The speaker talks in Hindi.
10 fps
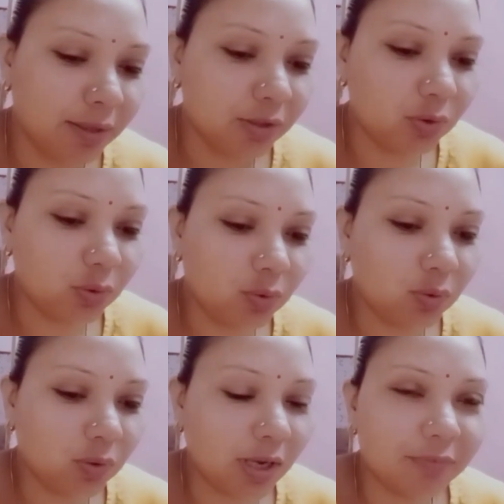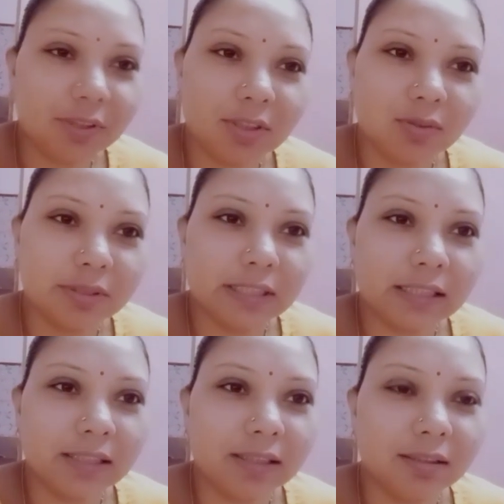तो काफ़ी दिनों से
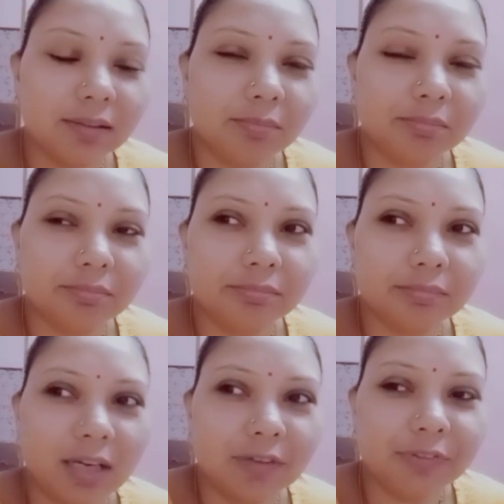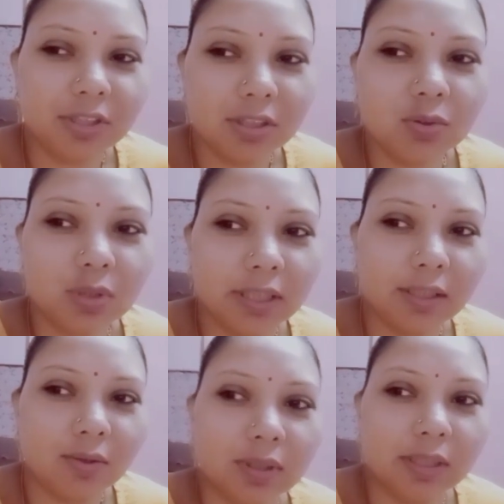काफ़ी दिन तो नहीं
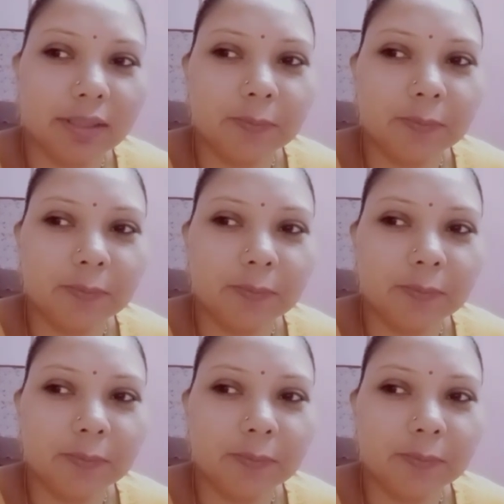कहूँगी